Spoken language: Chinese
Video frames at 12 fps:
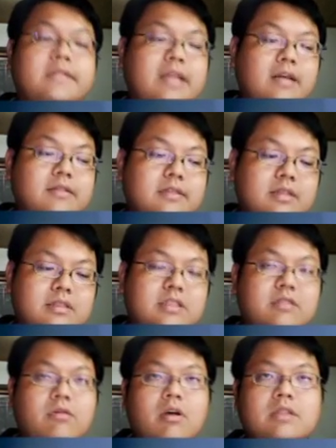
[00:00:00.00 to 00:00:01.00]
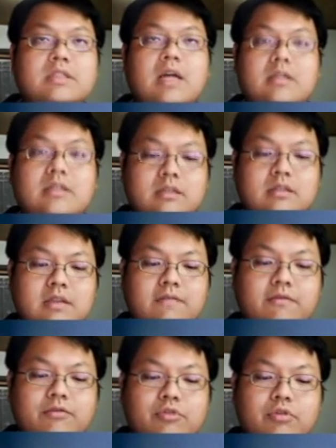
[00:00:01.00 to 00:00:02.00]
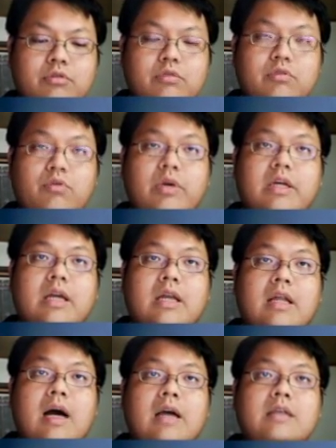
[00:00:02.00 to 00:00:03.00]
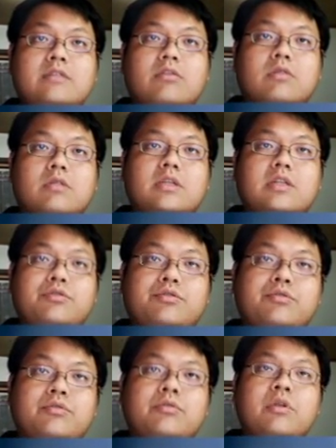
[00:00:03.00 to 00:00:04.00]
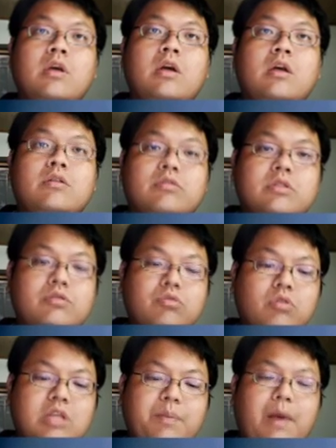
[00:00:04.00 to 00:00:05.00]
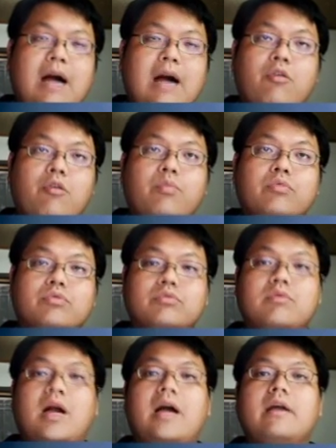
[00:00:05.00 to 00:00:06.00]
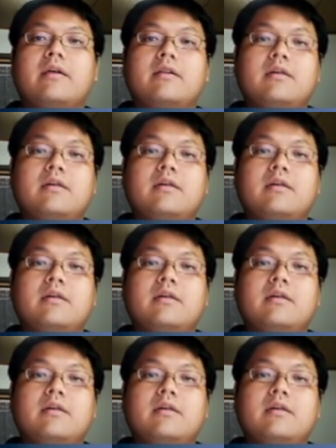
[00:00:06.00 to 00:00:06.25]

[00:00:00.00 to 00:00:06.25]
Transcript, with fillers: 这样子的情况下呢，政府就会给他一种特许，就是如果你把它公布出来，